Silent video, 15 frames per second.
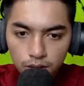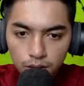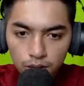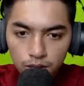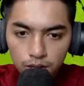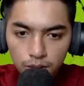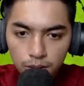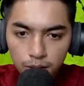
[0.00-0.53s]

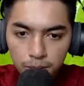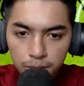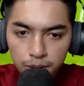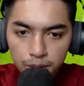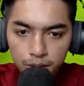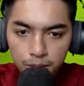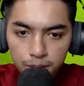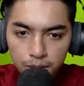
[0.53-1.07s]
Oke, Bampe,
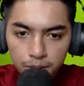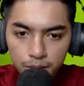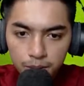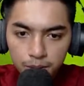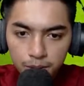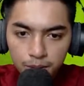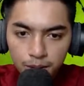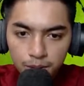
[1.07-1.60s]
Bampe,
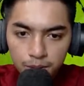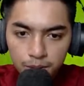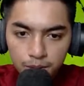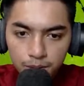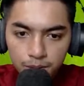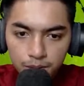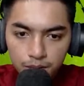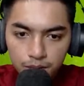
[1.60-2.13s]
Bampe, Bampe,
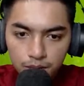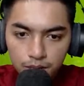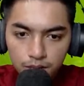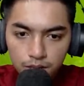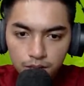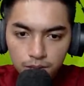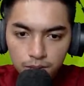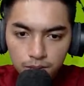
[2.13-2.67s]
Bampe.
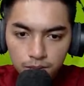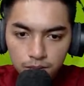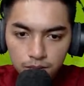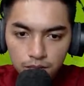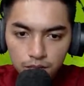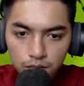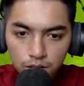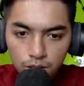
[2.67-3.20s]

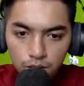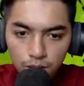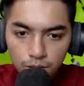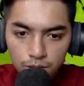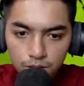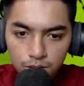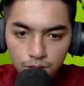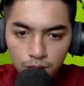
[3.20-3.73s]
Sergio
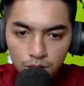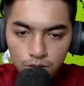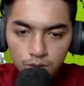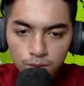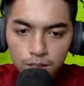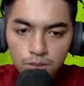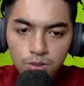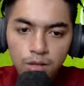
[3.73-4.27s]
Ramos
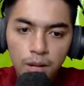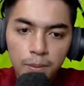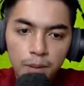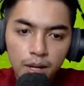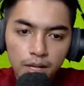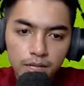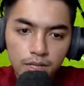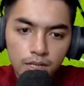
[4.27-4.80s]
maju-maju
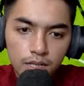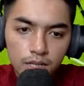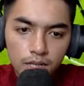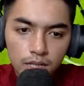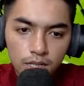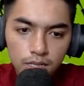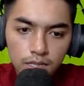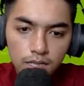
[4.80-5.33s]
ngapain?
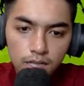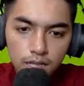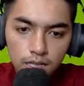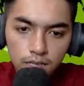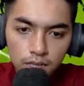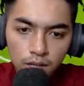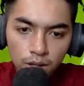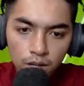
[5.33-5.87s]
Tinggal
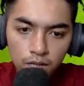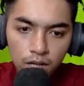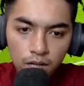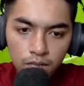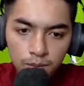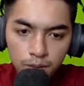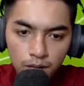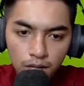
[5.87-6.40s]
tiga orang
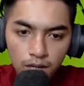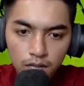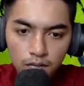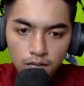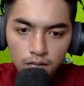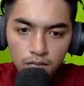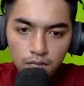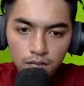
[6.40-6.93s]
yang di belakang.
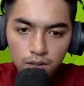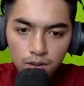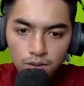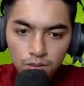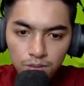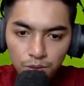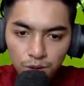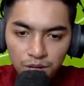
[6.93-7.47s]

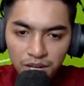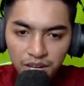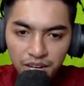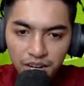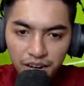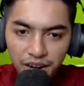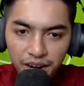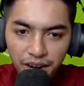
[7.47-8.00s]

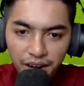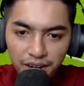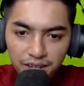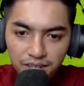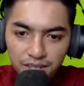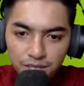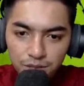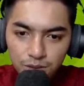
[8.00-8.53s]
Oke.
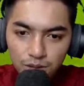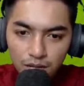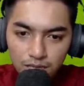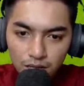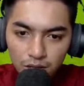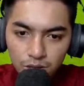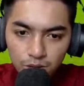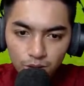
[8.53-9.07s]
Itu nggak
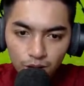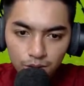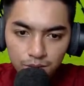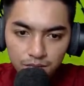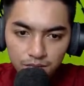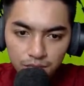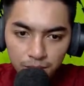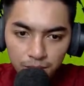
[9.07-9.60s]
tahu itu aku
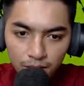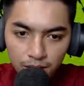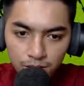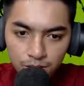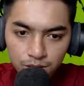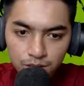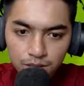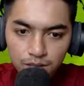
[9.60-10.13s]
mencet apaan,
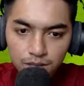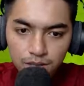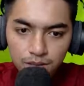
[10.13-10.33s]
cuy.